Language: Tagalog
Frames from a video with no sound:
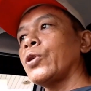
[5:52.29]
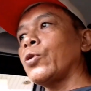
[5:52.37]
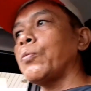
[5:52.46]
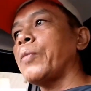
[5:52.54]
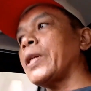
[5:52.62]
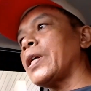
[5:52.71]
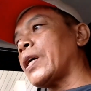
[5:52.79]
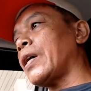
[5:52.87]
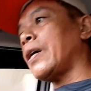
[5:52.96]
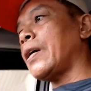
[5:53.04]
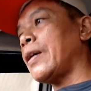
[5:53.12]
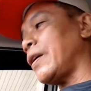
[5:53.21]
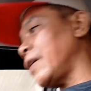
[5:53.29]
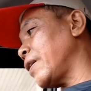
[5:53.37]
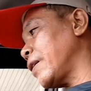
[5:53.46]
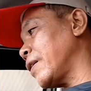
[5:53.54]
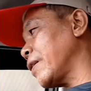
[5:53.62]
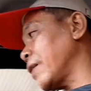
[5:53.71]
yun may naka
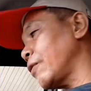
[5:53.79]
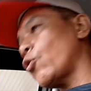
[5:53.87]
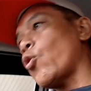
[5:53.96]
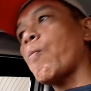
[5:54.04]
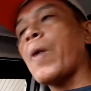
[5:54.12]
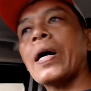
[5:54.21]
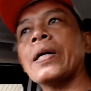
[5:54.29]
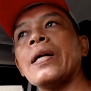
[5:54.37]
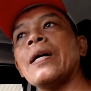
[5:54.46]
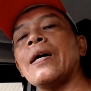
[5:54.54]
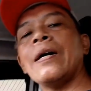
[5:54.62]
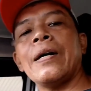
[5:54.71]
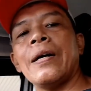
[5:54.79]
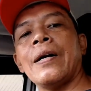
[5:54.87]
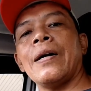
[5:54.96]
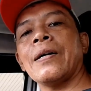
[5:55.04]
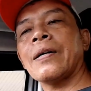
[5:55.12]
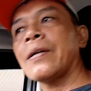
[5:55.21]
umang na
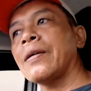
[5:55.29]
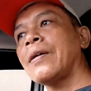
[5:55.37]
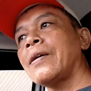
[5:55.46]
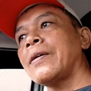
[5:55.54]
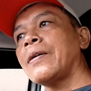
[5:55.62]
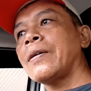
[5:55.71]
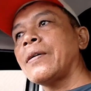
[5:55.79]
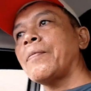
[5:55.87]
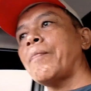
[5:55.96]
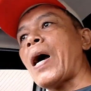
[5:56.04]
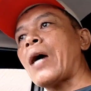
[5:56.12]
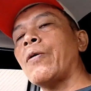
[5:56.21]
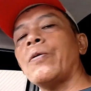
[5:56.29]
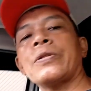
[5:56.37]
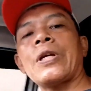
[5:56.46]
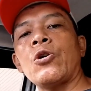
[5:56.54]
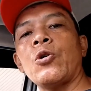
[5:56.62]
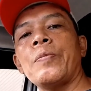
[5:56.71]
pako
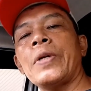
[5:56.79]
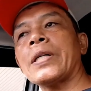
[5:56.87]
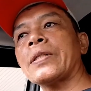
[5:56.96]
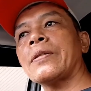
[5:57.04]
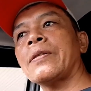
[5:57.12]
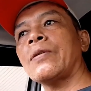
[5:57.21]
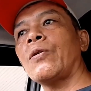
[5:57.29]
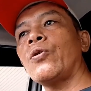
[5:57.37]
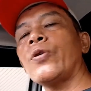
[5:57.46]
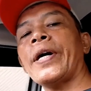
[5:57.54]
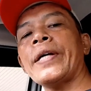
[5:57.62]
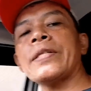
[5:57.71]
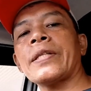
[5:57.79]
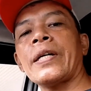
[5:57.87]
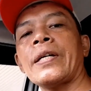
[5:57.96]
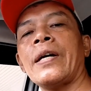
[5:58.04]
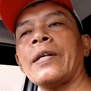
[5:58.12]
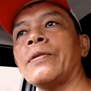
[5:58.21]
sa loob ng gulong guys
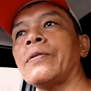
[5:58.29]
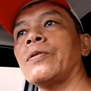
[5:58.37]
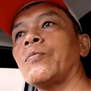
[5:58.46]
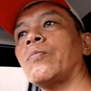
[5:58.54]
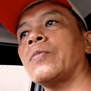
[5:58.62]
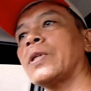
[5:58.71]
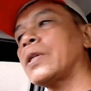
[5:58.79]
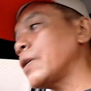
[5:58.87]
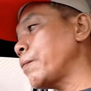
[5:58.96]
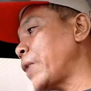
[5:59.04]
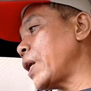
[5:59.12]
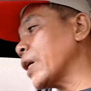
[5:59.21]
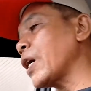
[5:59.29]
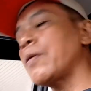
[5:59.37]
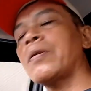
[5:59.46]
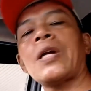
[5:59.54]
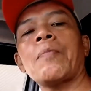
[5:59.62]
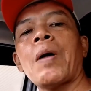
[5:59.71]
kaya yun
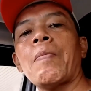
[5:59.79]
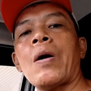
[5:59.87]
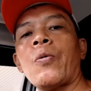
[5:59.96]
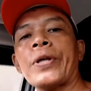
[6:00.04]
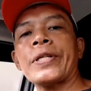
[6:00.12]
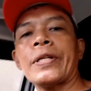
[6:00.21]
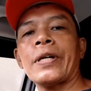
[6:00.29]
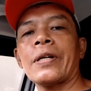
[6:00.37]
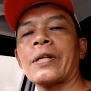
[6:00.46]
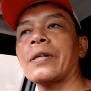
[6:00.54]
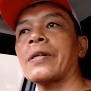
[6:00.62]
palaging nagbabawas ng